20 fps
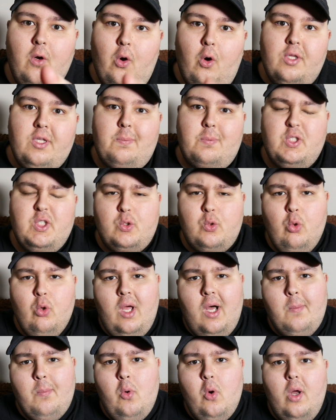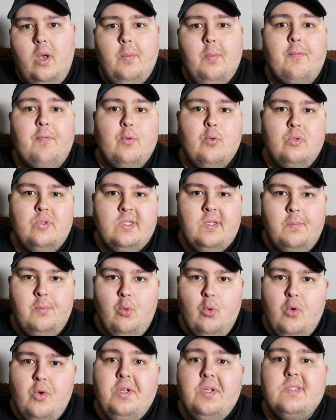Heute habe ich das Collabo-Album von unseren
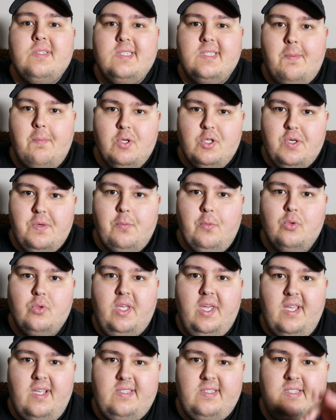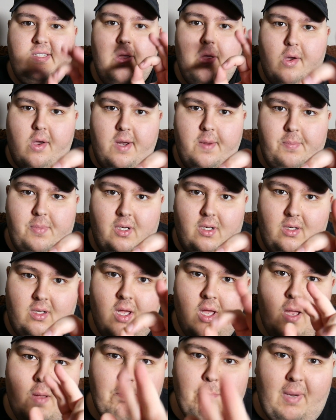Brüdern Summer Jam und Casey Rebel.
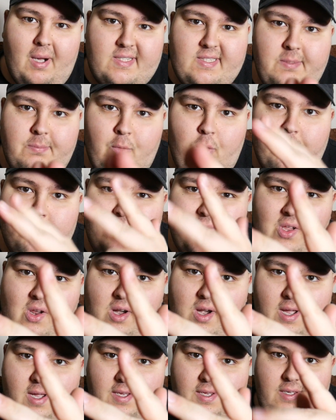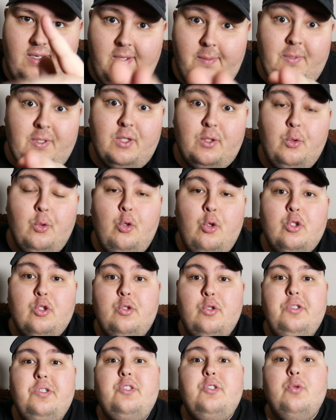Maximum 3, Limited
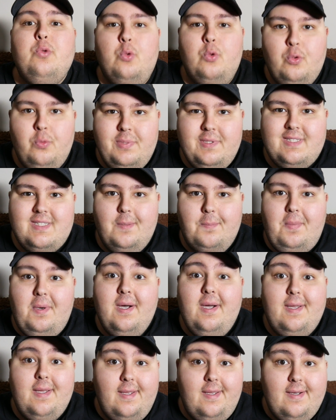Deluxe Edition und du bist dabei.